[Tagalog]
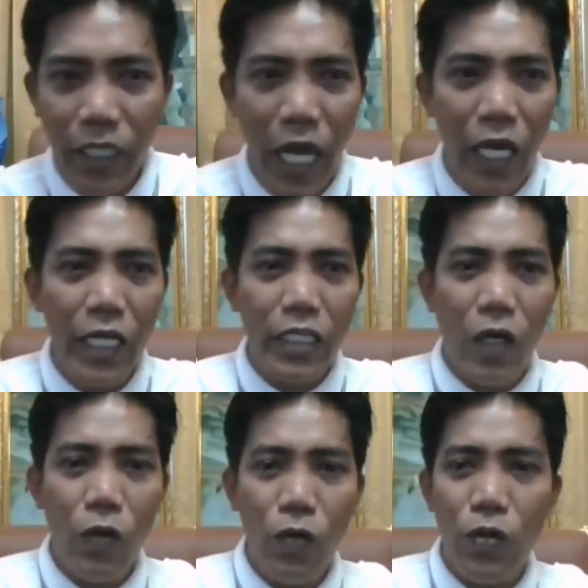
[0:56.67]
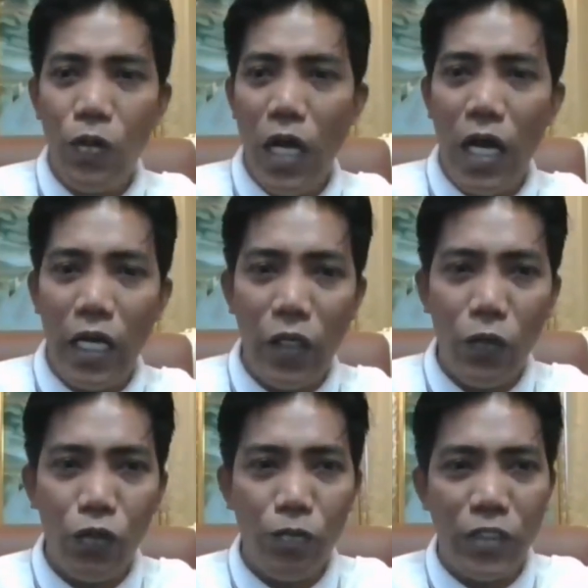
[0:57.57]
Uh, nakita ko yung aking
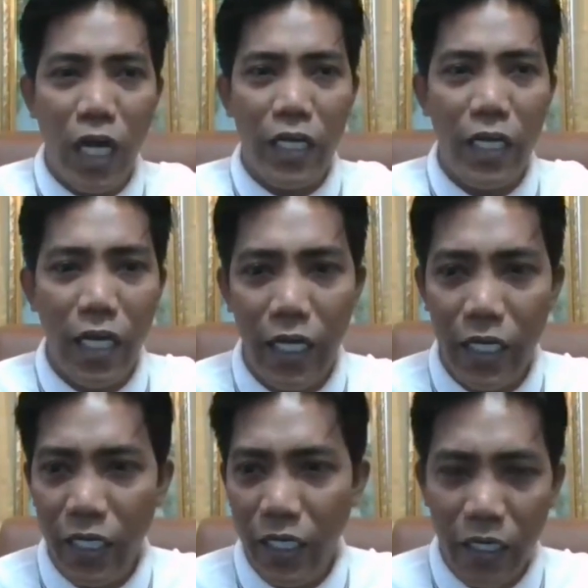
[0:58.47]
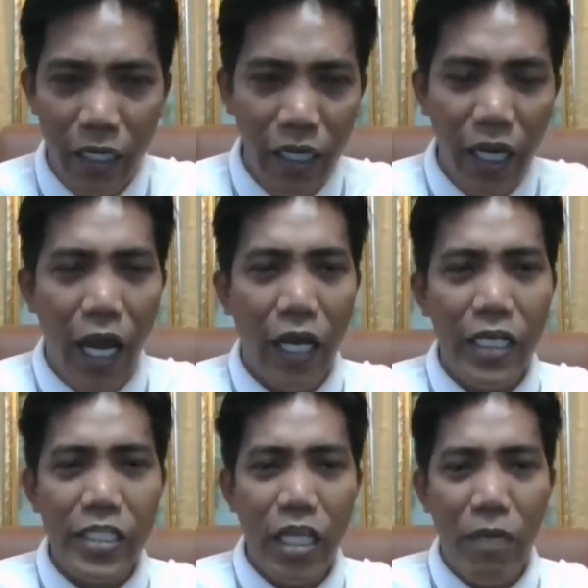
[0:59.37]
YouTube channel ay ang
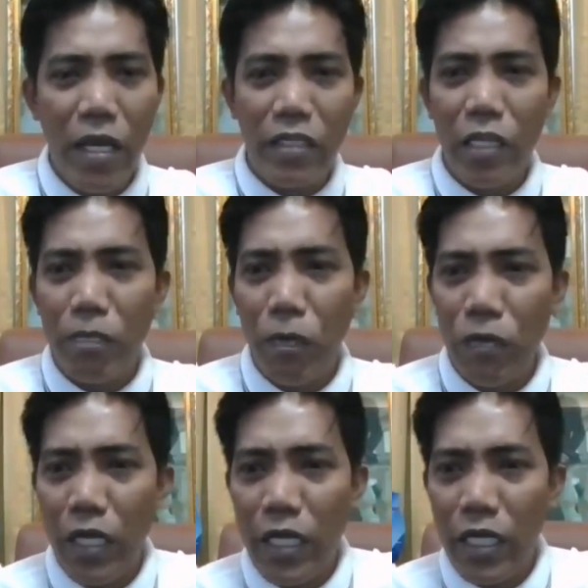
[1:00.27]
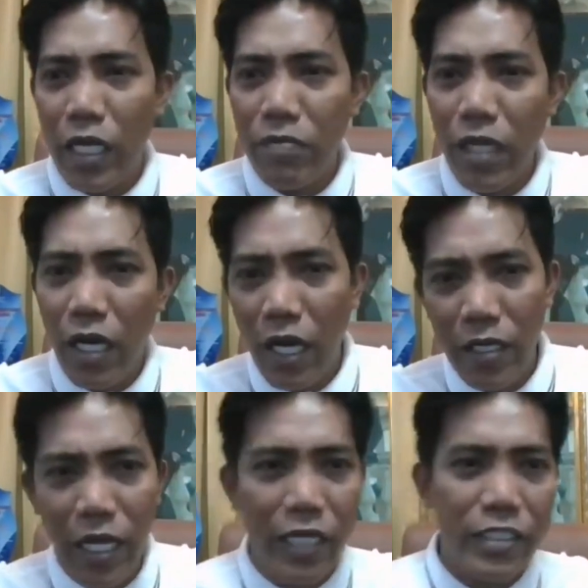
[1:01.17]
estimated po na income niya
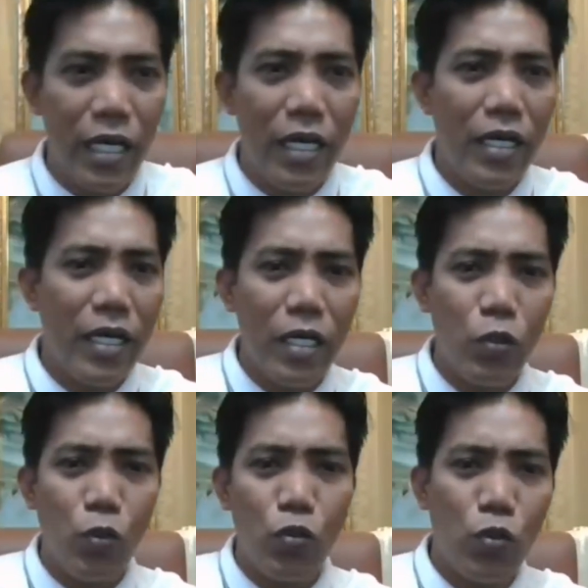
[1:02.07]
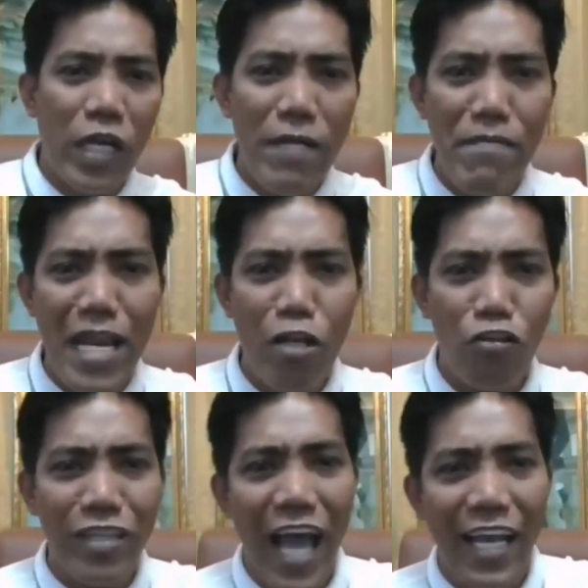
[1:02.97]
ay nasa 2 to 3 million